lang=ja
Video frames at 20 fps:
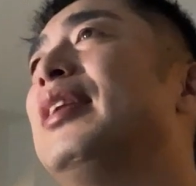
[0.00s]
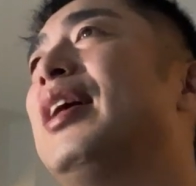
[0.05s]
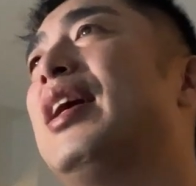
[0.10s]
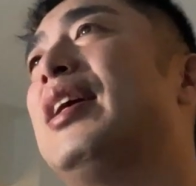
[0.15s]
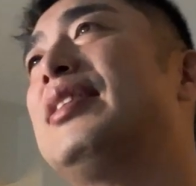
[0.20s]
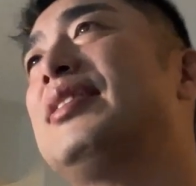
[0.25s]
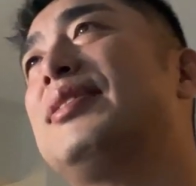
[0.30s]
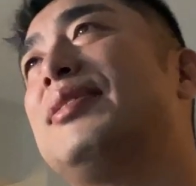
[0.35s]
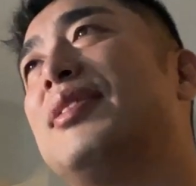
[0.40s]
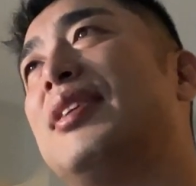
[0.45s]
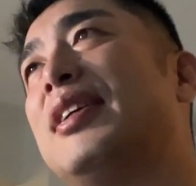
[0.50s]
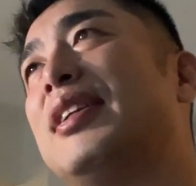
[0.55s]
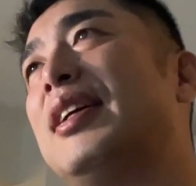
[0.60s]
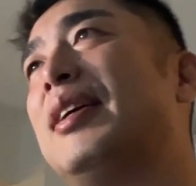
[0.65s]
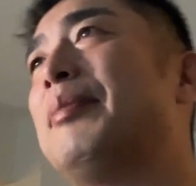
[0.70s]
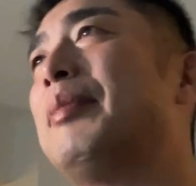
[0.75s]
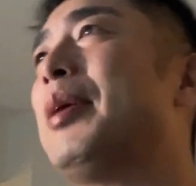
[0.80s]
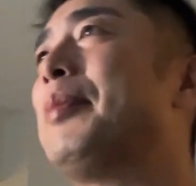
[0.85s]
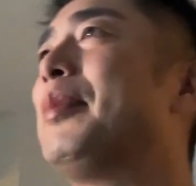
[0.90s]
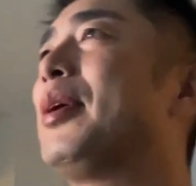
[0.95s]
なんつうのか
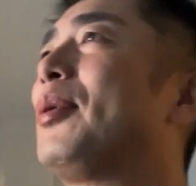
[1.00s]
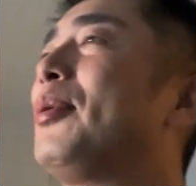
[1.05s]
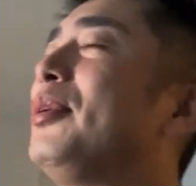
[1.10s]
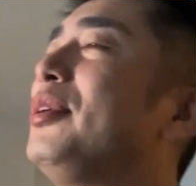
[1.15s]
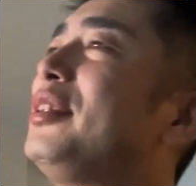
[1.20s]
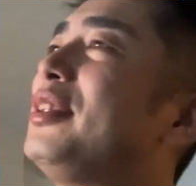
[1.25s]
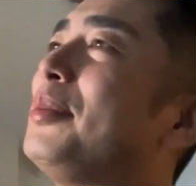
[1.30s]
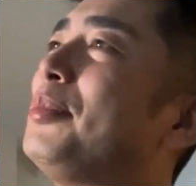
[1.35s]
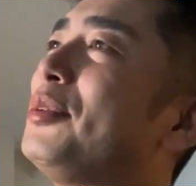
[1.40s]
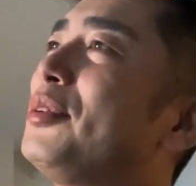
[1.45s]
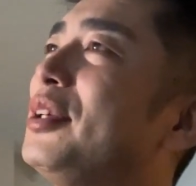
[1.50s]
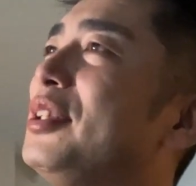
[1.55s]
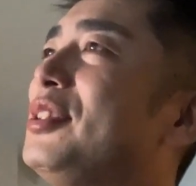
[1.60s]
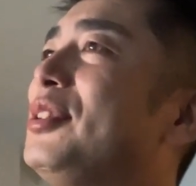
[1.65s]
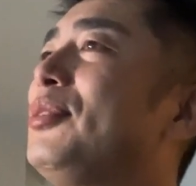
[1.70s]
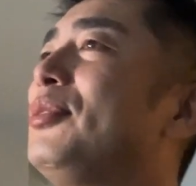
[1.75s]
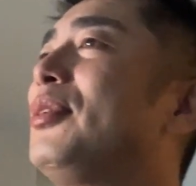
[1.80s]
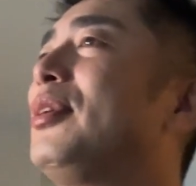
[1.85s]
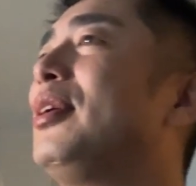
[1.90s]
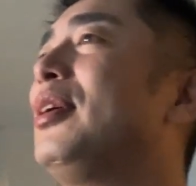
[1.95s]
なまあまあこういったものが
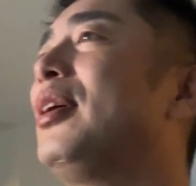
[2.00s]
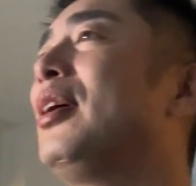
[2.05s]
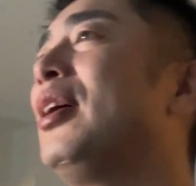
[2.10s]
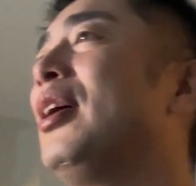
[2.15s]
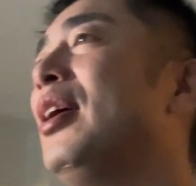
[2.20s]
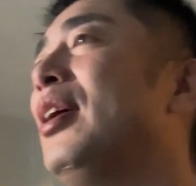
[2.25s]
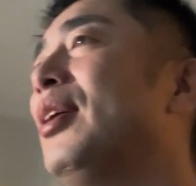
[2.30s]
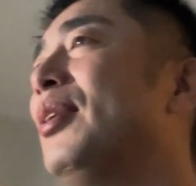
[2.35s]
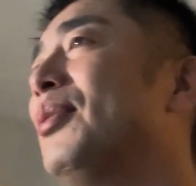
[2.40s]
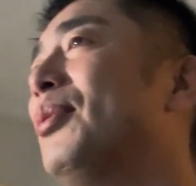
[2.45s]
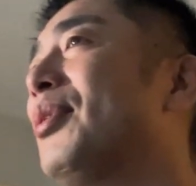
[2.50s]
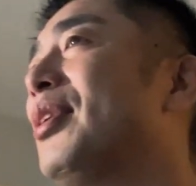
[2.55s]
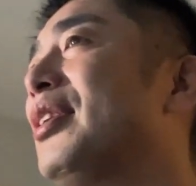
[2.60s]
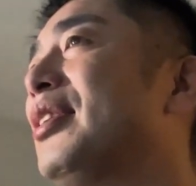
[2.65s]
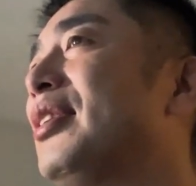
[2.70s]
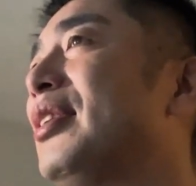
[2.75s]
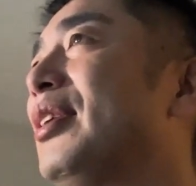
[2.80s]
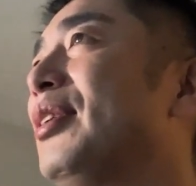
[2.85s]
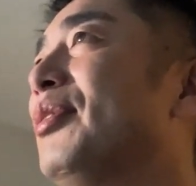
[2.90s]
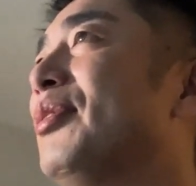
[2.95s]
必要かどうかっ
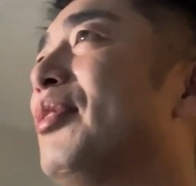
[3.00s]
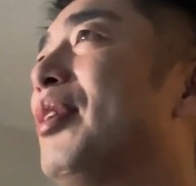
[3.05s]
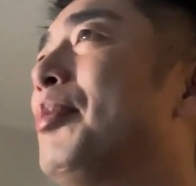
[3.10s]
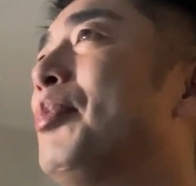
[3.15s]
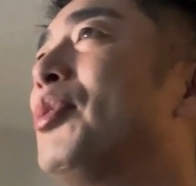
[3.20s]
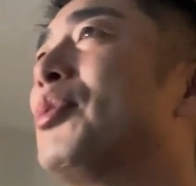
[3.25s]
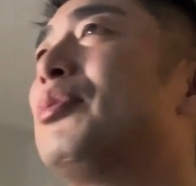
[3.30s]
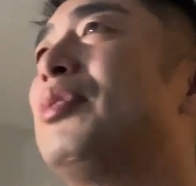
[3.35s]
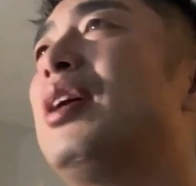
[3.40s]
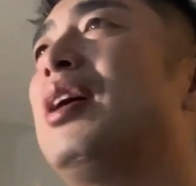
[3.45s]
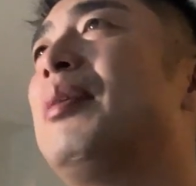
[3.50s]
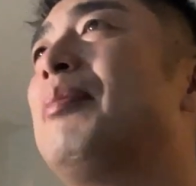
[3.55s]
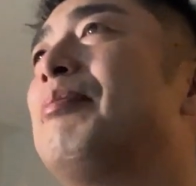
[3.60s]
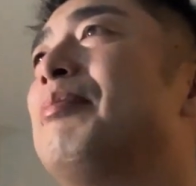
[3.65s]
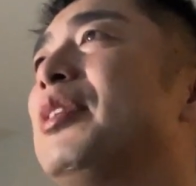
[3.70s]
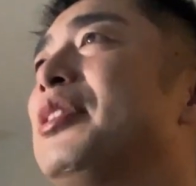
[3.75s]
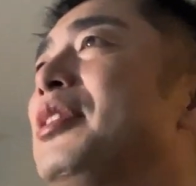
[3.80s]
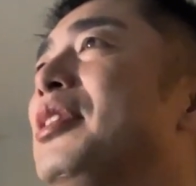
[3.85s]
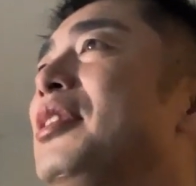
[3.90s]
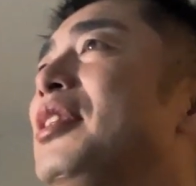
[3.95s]
ていうのは僕は
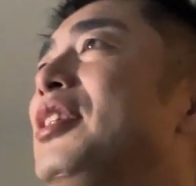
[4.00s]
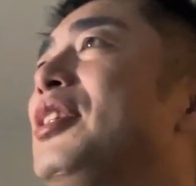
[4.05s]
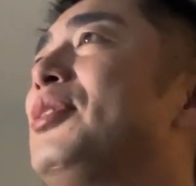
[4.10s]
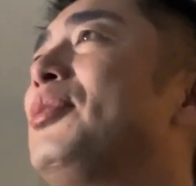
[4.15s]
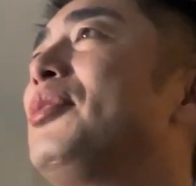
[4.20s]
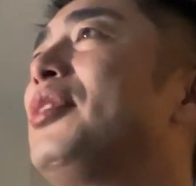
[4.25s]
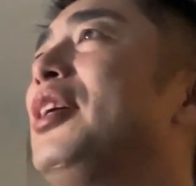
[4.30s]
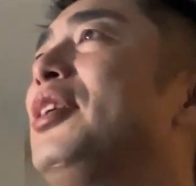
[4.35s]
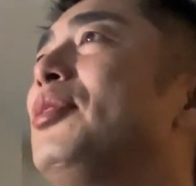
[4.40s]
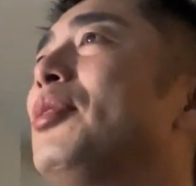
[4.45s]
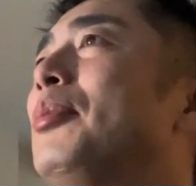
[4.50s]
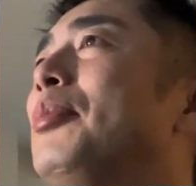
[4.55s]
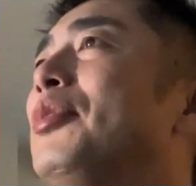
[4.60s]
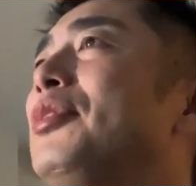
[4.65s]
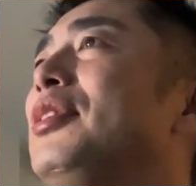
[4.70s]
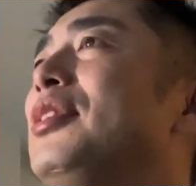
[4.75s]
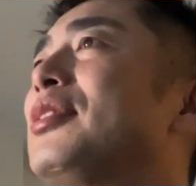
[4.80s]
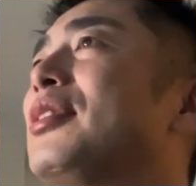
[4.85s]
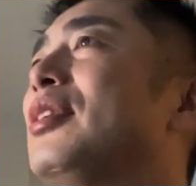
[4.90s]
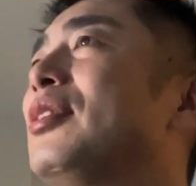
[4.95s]
まあ全然必要ないと思う
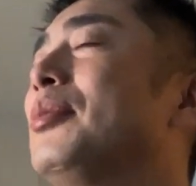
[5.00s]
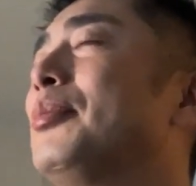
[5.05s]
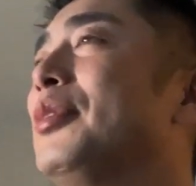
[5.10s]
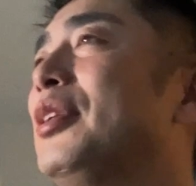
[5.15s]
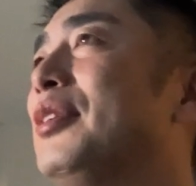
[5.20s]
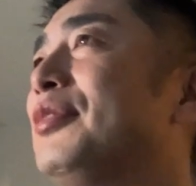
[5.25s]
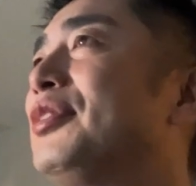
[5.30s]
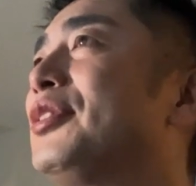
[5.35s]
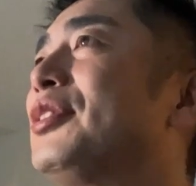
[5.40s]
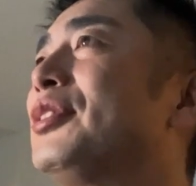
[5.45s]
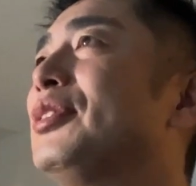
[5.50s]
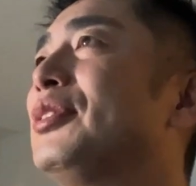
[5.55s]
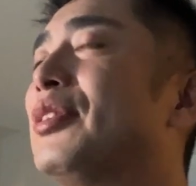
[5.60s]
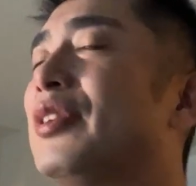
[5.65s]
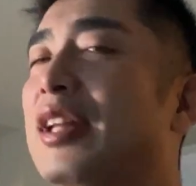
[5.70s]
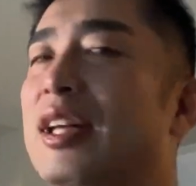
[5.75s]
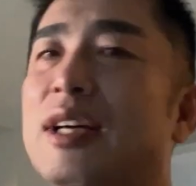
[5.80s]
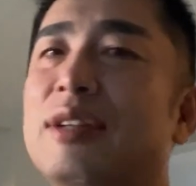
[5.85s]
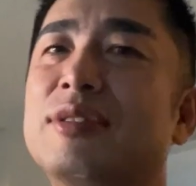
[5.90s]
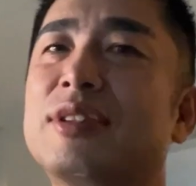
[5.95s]
んですけどもね普通の
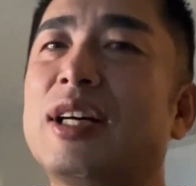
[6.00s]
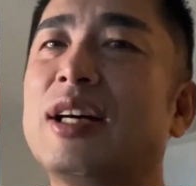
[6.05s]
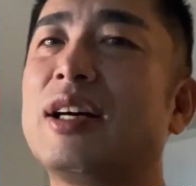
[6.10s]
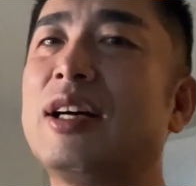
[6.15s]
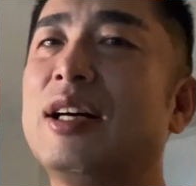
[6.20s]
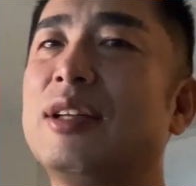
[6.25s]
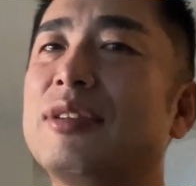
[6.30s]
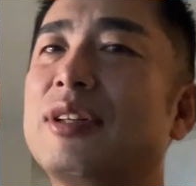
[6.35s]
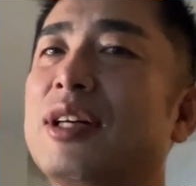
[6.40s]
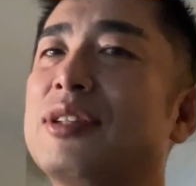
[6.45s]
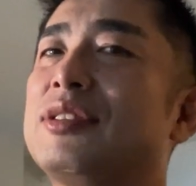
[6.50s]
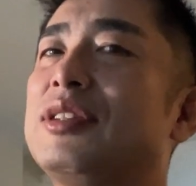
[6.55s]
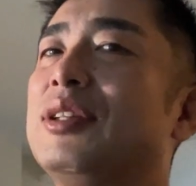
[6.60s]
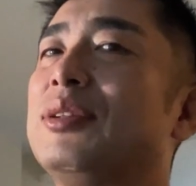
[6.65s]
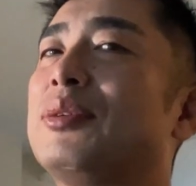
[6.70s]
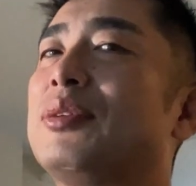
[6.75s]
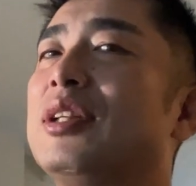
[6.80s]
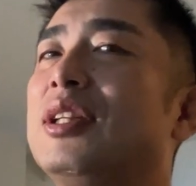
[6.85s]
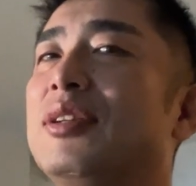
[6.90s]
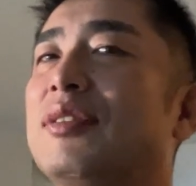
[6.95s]
ねあのあの学生
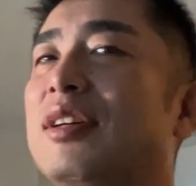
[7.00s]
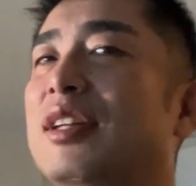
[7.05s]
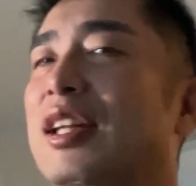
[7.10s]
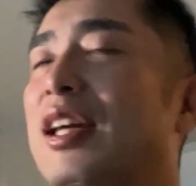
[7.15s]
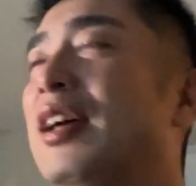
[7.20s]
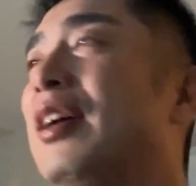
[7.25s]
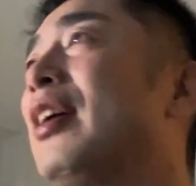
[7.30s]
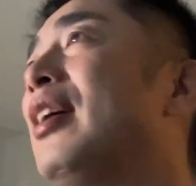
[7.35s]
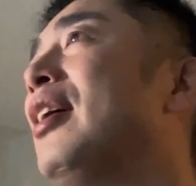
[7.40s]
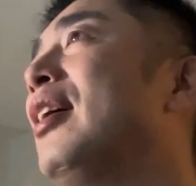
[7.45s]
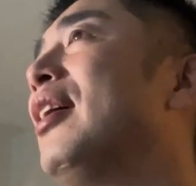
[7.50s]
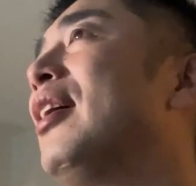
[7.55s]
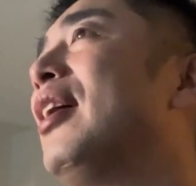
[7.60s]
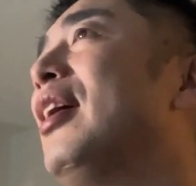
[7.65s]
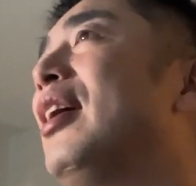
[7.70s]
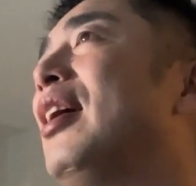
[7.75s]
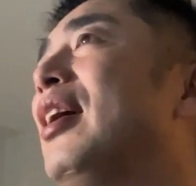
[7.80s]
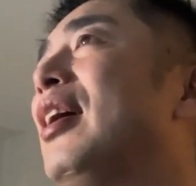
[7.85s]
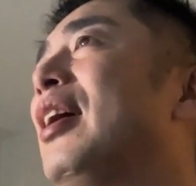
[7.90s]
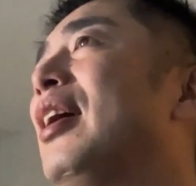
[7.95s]
とかにはね
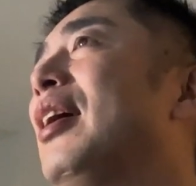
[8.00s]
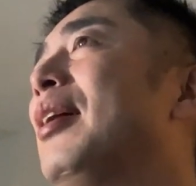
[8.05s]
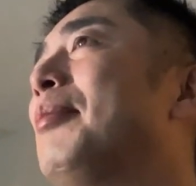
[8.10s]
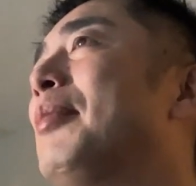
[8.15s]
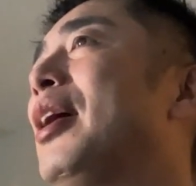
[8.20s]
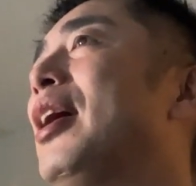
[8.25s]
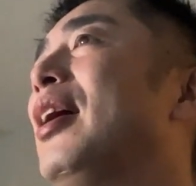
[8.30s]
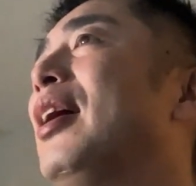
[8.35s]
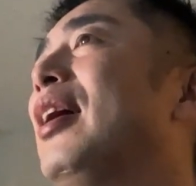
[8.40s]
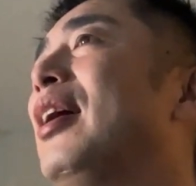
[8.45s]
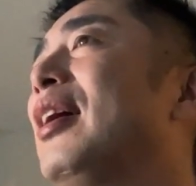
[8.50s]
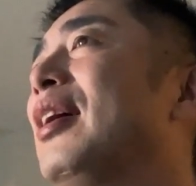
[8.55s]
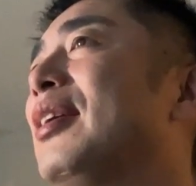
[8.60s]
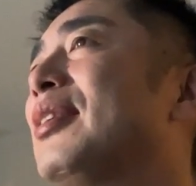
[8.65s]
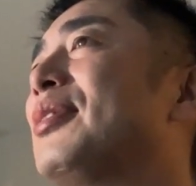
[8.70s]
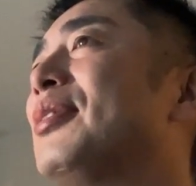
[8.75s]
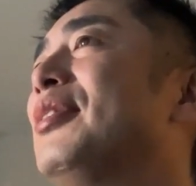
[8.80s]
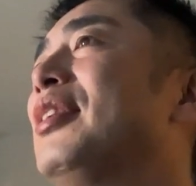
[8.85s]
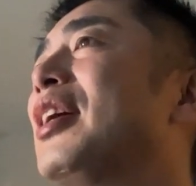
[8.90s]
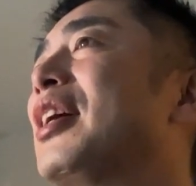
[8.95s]
あまあ
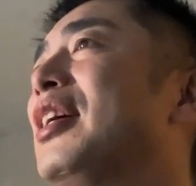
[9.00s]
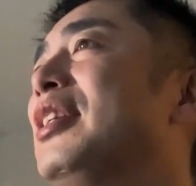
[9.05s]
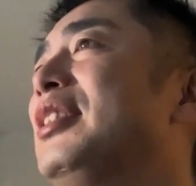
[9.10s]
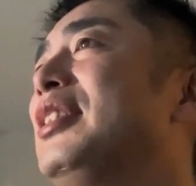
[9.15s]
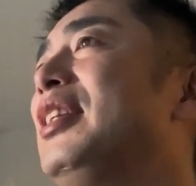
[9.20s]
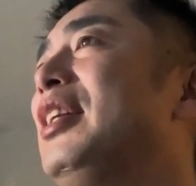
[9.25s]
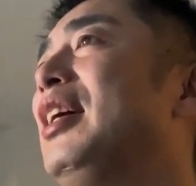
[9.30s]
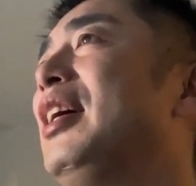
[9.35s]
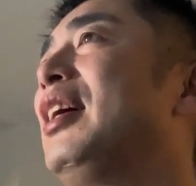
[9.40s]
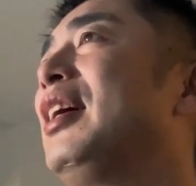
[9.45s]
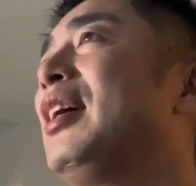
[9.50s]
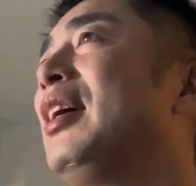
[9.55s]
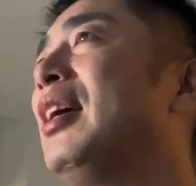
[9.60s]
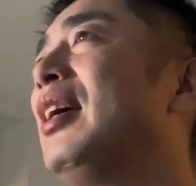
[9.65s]
そんな感じで